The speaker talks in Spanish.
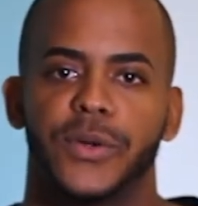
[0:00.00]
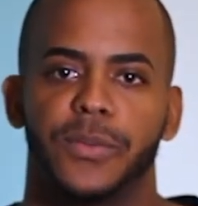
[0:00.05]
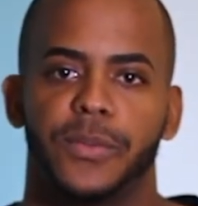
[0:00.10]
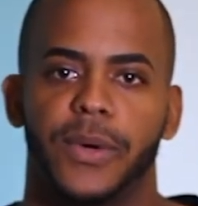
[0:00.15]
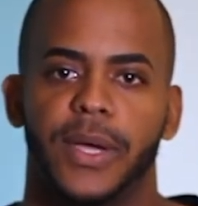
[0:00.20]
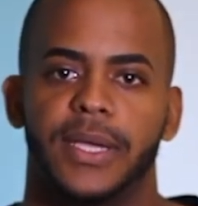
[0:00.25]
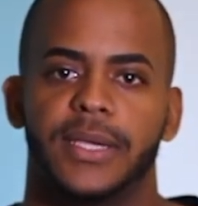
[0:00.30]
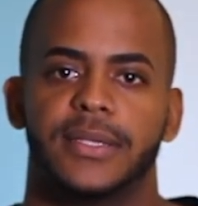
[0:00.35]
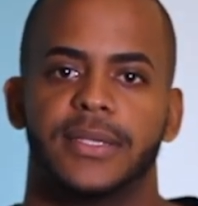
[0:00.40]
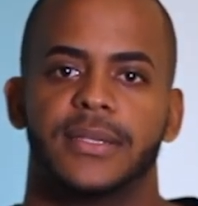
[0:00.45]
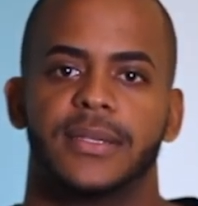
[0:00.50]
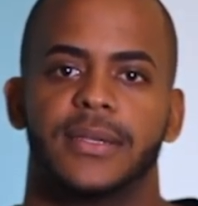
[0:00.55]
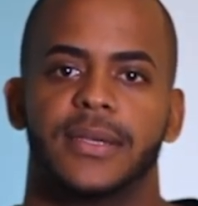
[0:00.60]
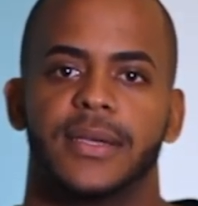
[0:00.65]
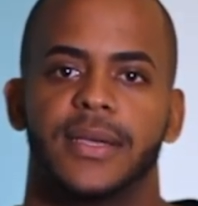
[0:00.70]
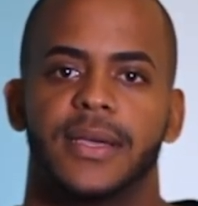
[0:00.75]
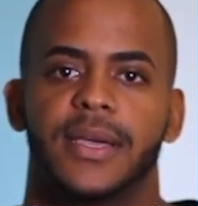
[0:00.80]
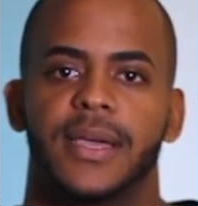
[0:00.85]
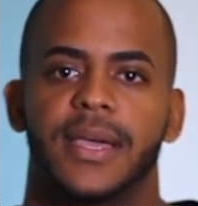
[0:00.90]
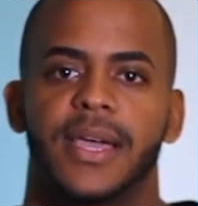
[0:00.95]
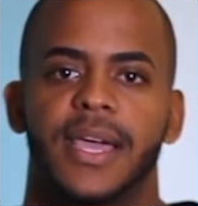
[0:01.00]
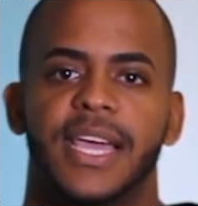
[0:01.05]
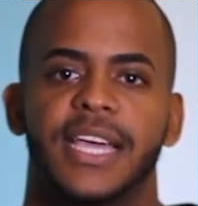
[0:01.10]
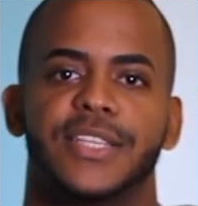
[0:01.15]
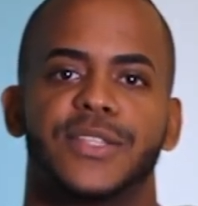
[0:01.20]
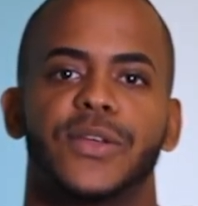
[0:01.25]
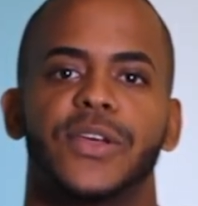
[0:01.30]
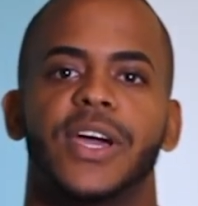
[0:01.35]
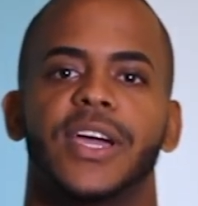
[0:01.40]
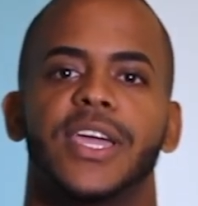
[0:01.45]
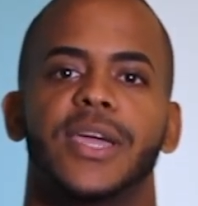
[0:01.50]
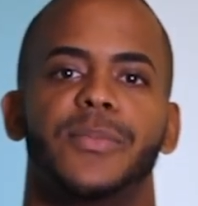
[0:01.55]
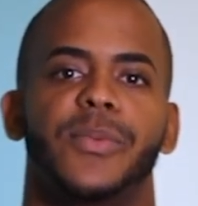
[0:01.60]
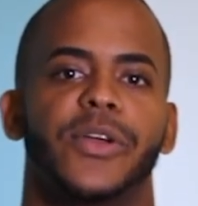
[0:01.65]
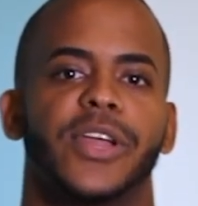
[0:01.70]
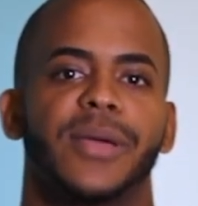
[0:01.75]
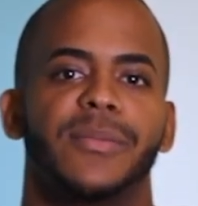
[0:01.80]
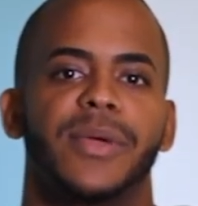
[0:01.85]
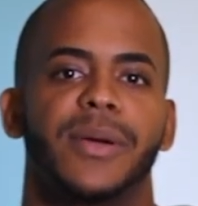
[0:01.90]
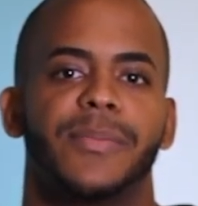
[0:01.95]
importantes en cuanto a lo personal
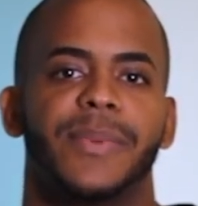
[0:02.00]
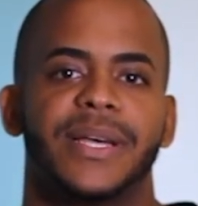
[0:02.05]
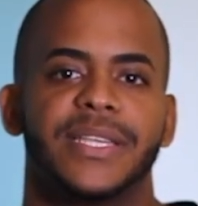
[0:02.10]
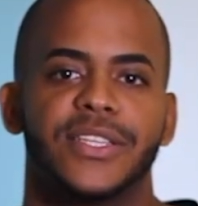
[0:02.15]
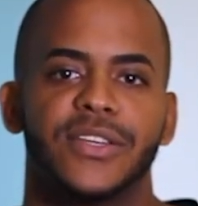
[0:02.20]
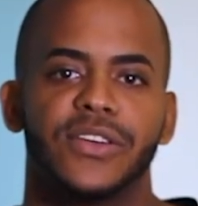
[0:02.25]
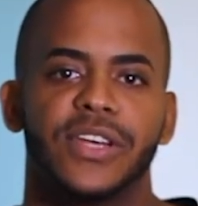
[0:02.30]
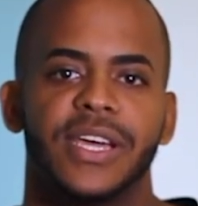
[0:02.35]
se refiere.